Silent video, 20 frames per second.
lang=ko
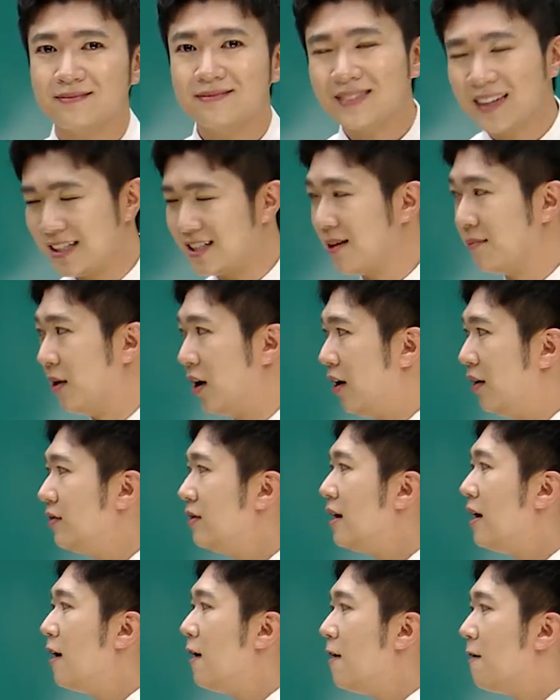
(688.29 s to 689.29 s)
다시 한번.
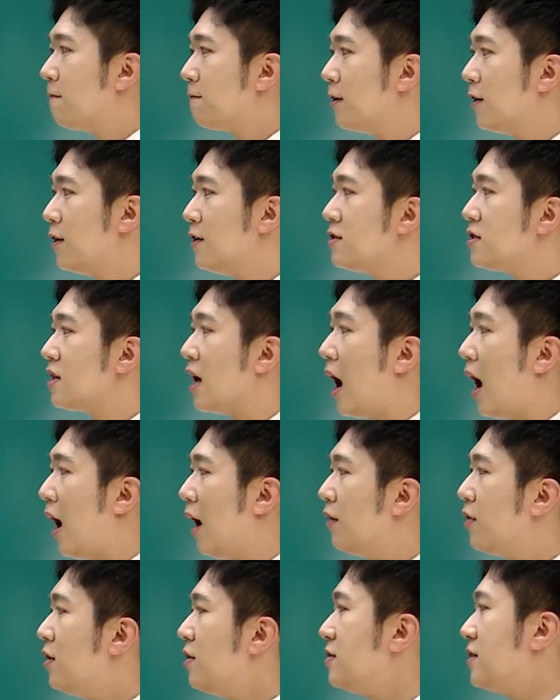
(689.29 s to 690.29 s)
First,
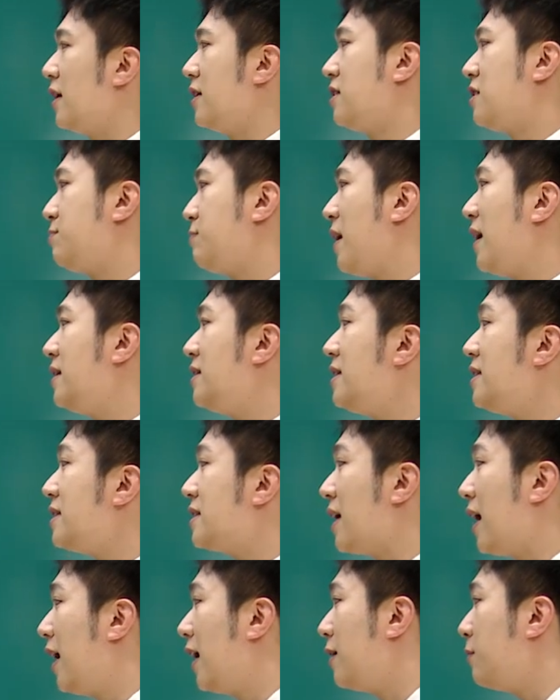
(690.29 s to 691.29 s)
other than spending
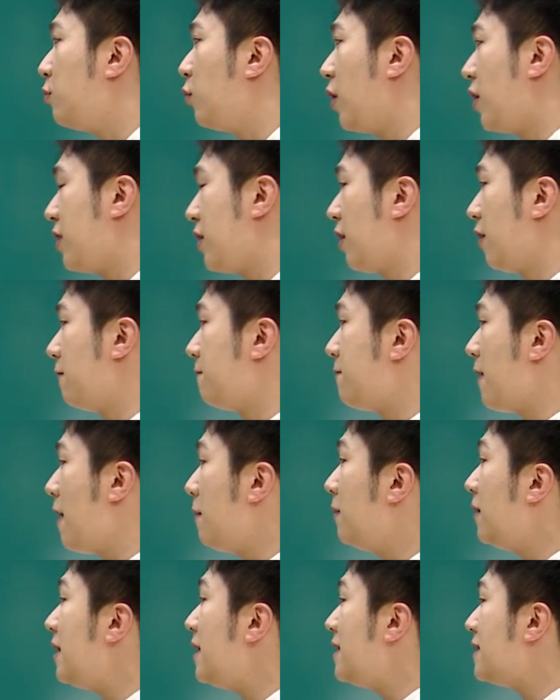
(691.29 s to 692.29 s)
time with their
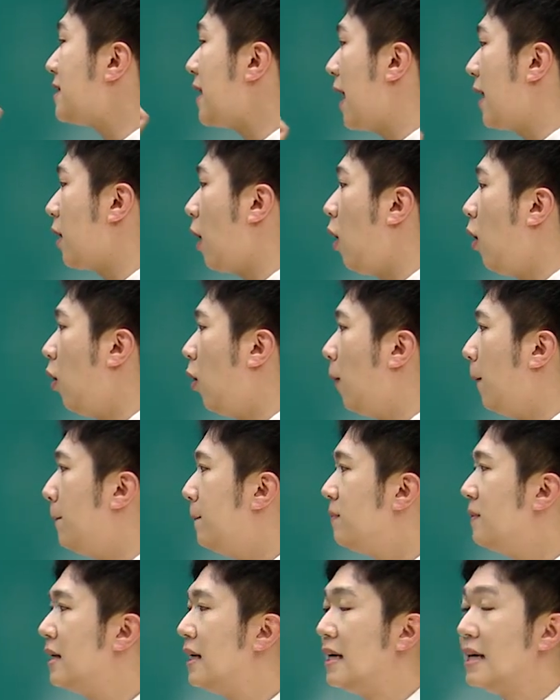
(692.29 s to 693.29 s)
families at
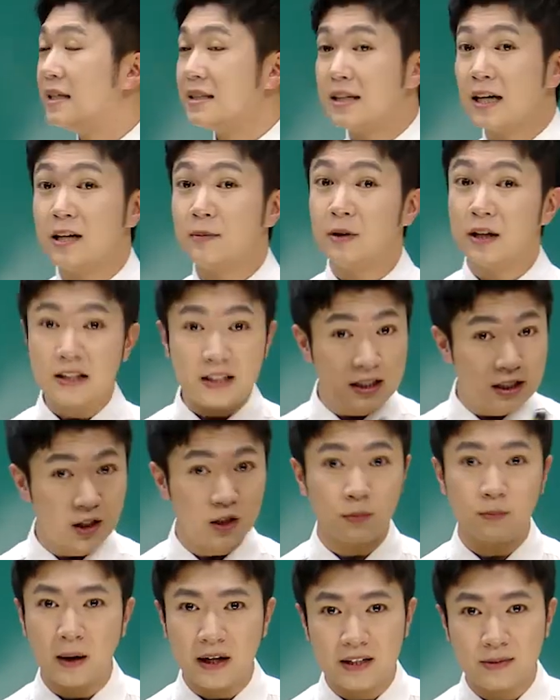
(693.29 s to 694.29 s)
home. 자, 이번엔
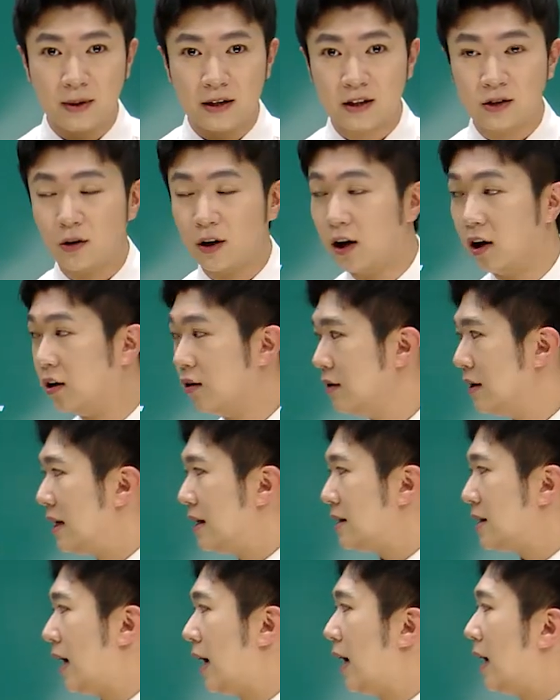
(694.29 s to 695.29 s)
직접 말씀하실 거예요.
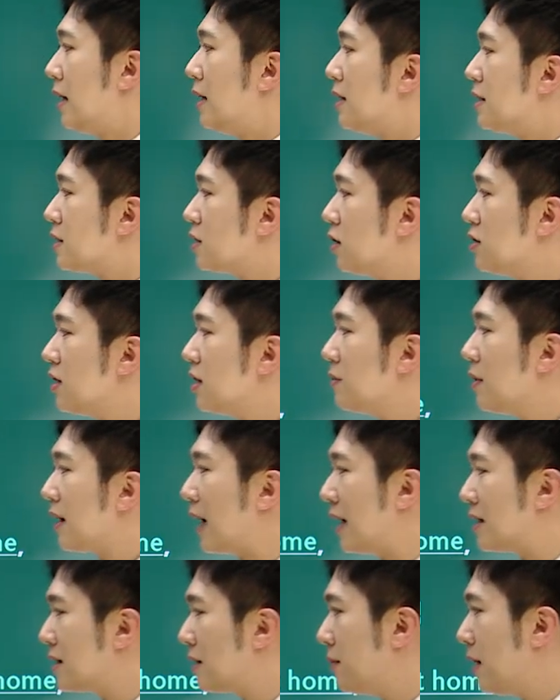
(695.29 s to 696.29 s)
자, 선생님과
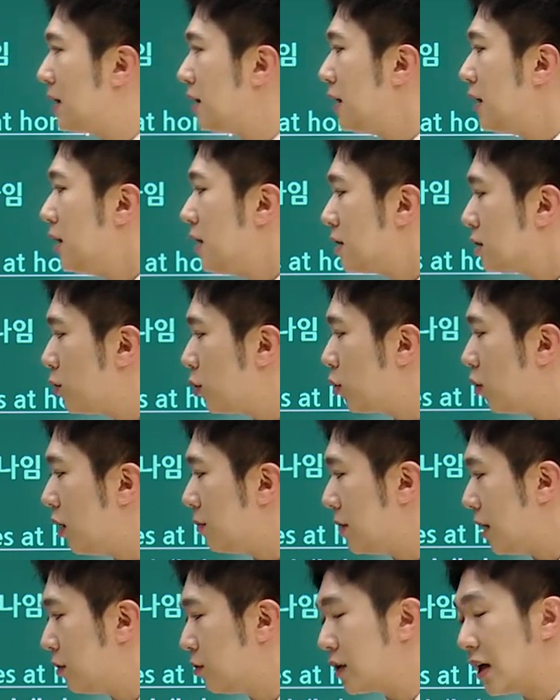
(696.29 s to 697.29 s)
가장 많이
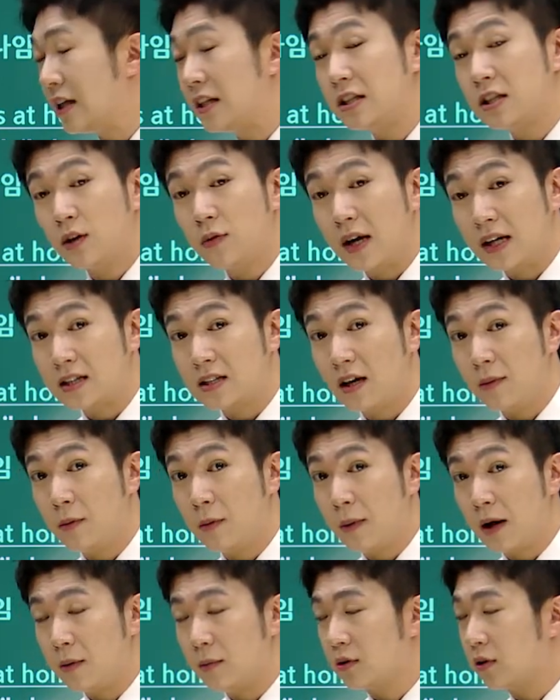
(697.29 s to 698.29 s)
소통합니다. 우리가 interact
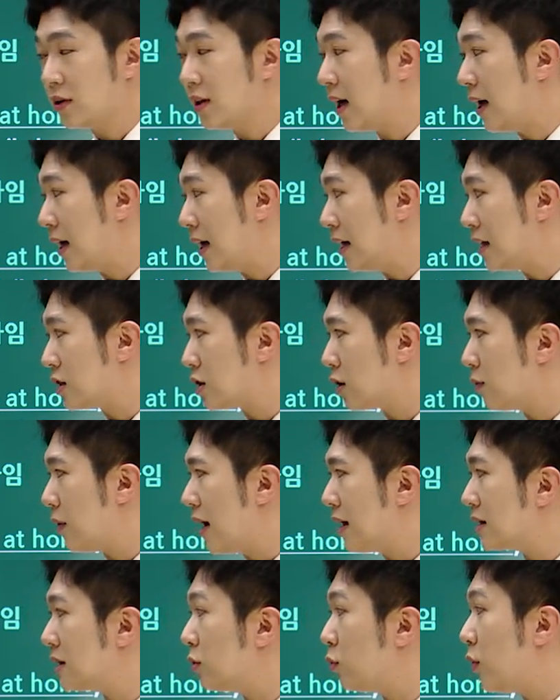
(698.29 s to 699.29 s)
한번 말해볼 건데
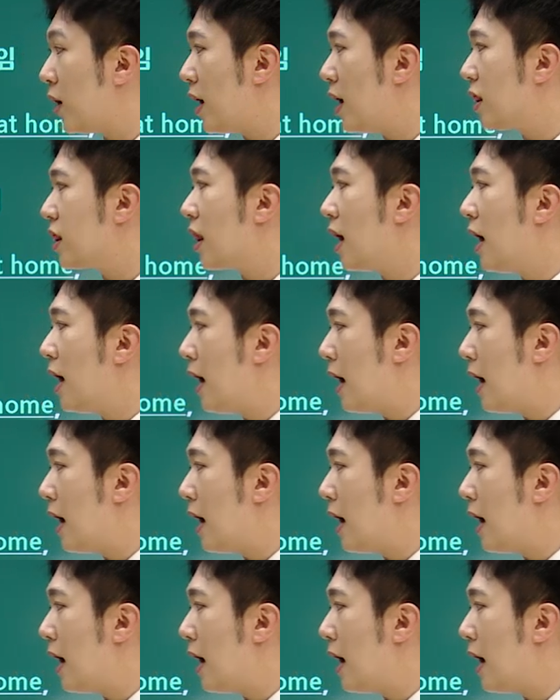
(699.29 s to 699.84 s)
interact with